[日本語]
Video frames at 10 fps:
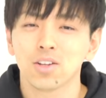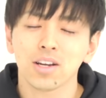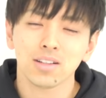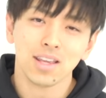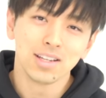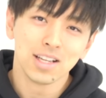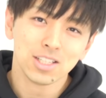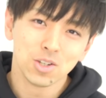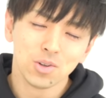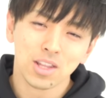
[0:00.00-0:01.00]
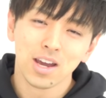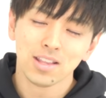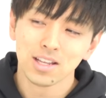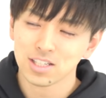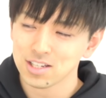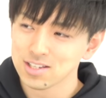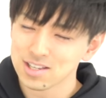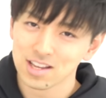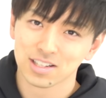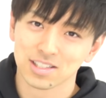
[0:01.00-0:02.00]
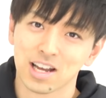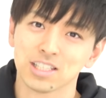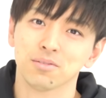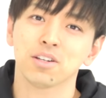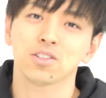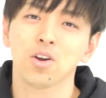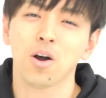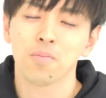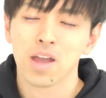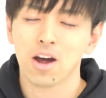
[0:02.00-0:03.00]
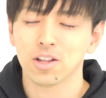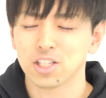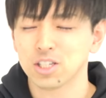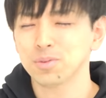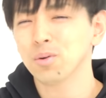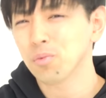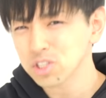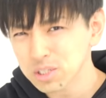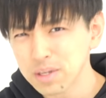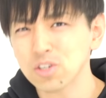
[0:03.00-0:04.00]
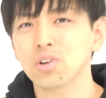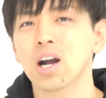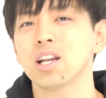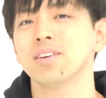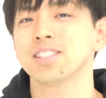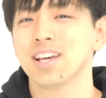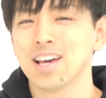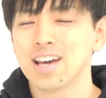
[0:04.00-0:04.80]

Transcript: それができた状態で新生活始まると、あのね、自分のモチベーション変わります。